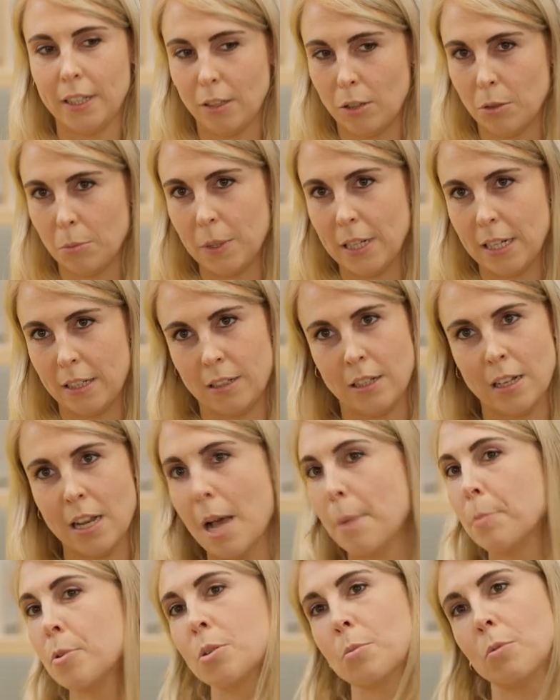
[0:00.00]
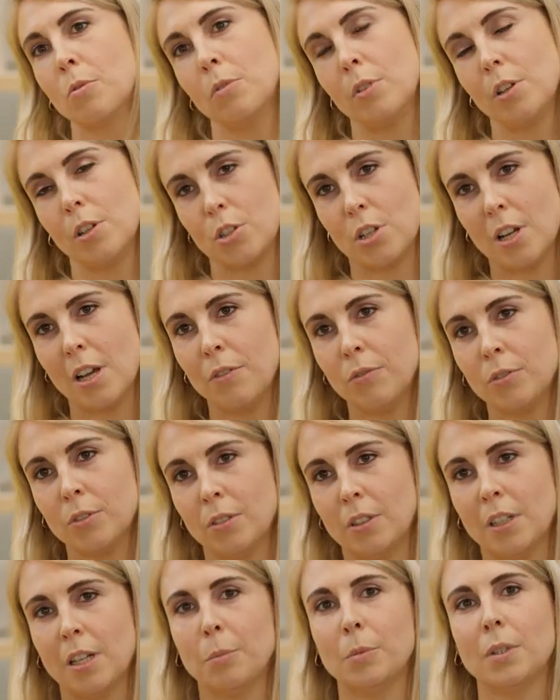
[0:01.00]
den kompletten Absprung
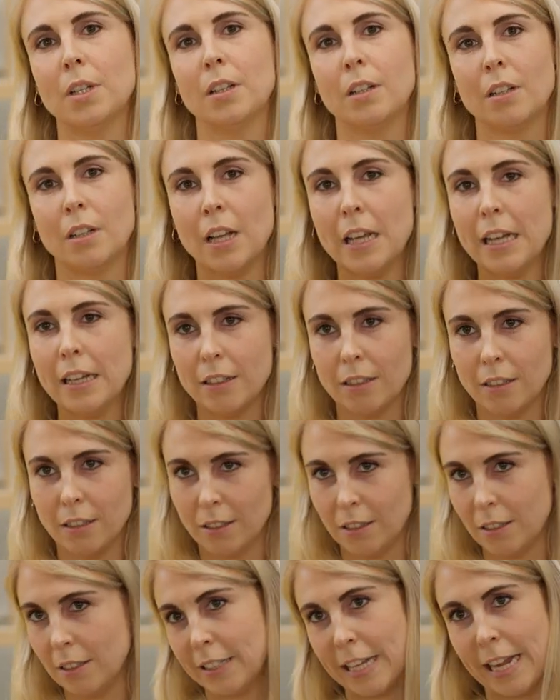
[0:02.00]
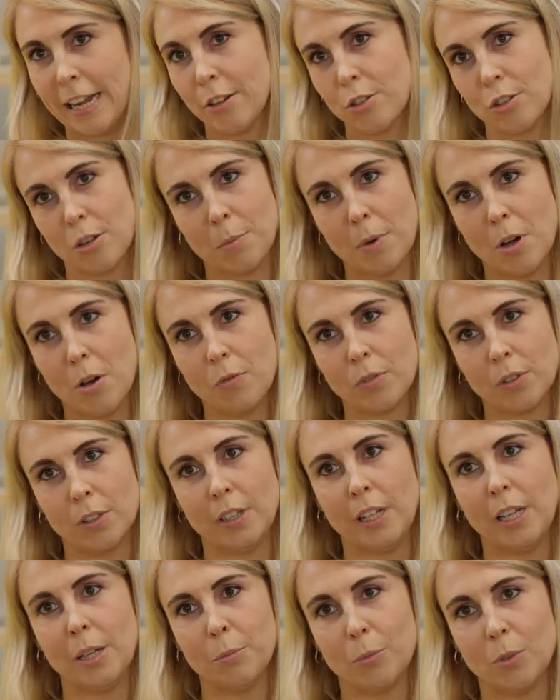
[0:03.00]
geschafft und habe dann den Dayjob
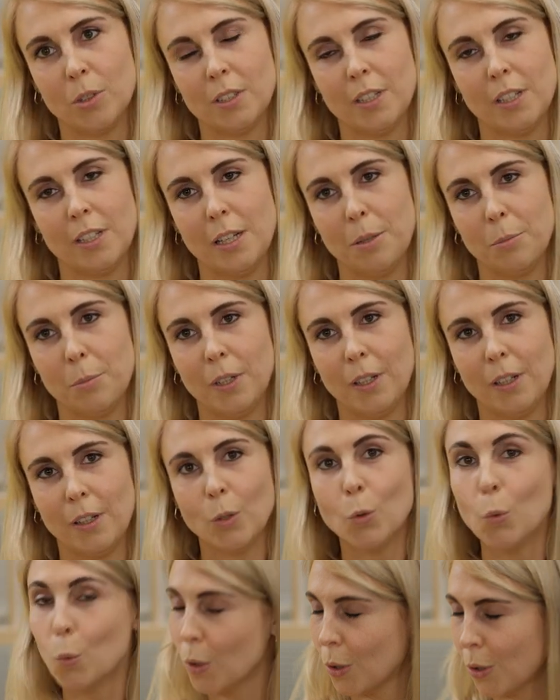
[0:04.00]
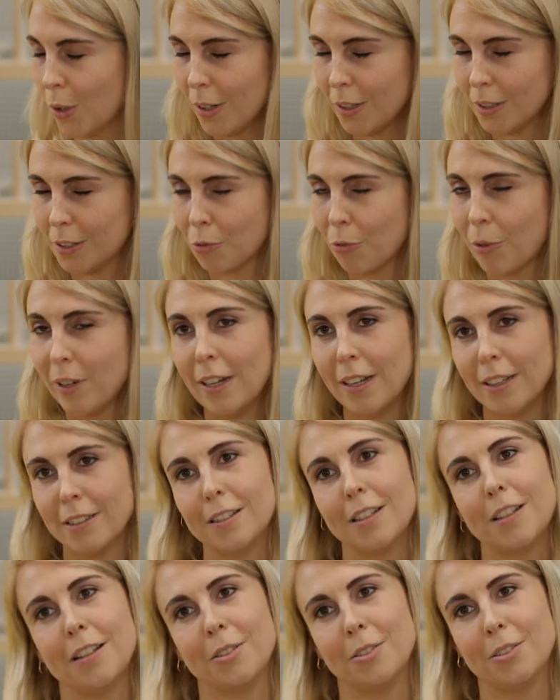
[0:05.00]
aufgegeben und seitdem bin ich nur noch als
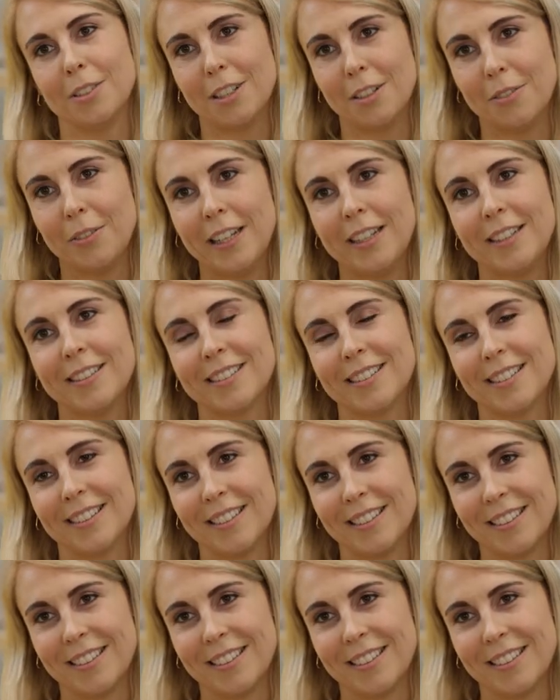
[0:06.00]
Freelancerin unterwegs.